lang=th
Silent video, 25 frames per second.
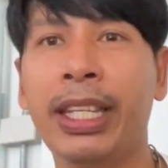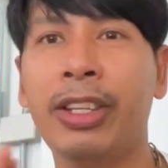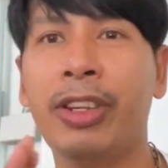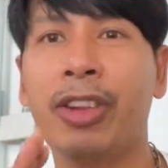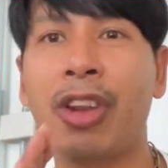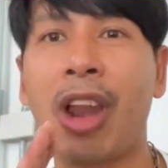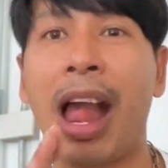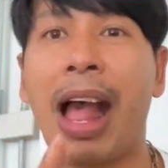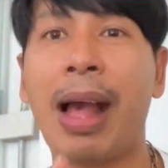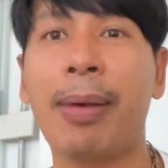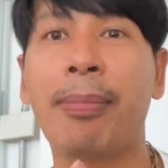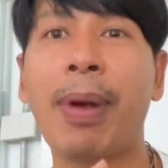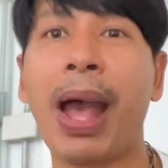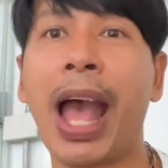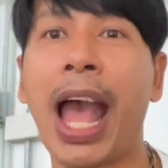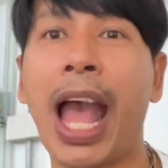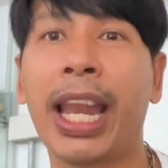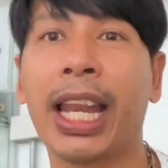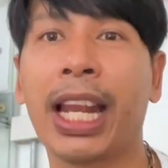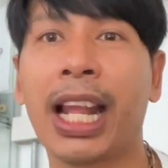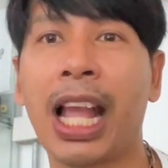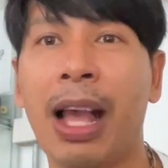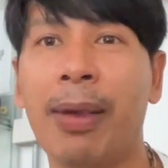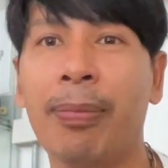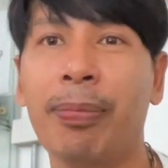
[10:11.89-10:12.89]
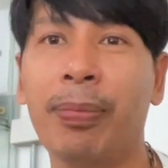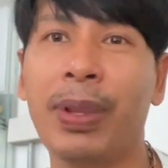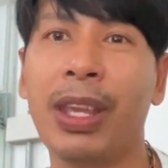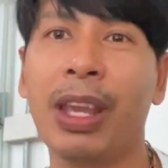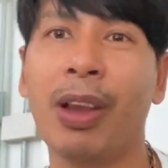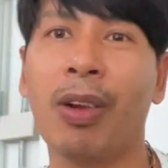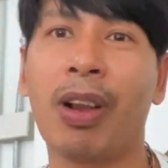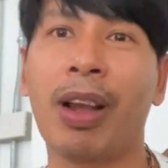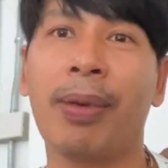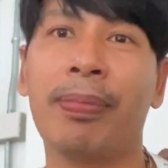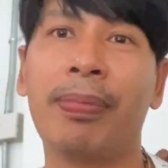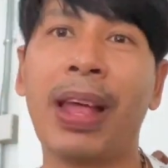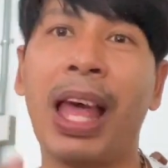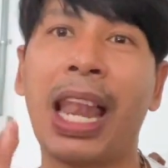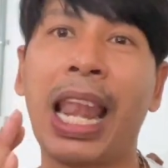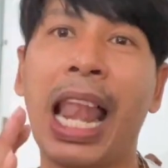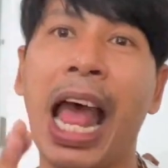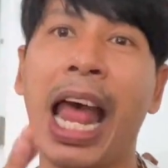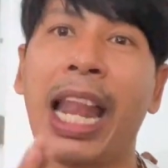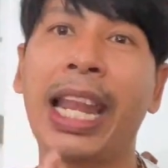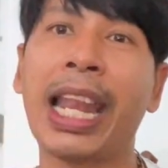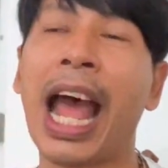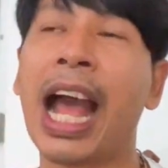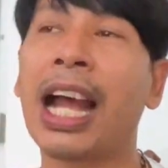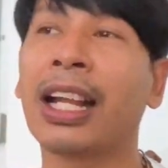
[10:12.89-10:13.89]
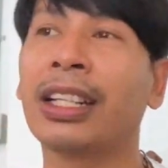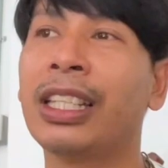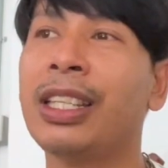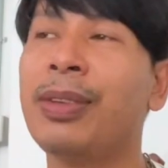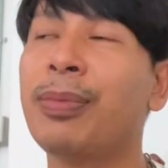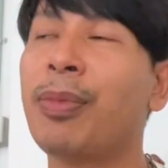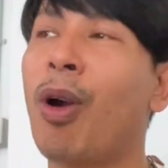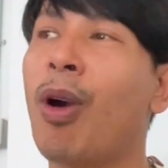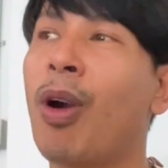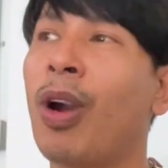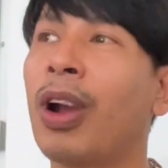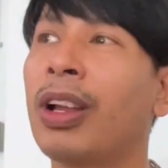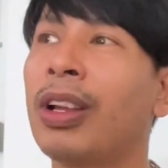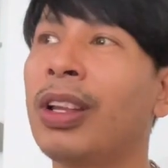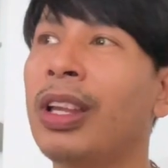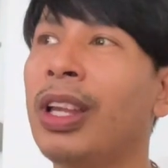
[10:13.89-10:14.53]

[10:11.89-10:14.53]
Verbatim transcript: ดราม่านะครับ เกี่ยวกับดาราดังที่บอก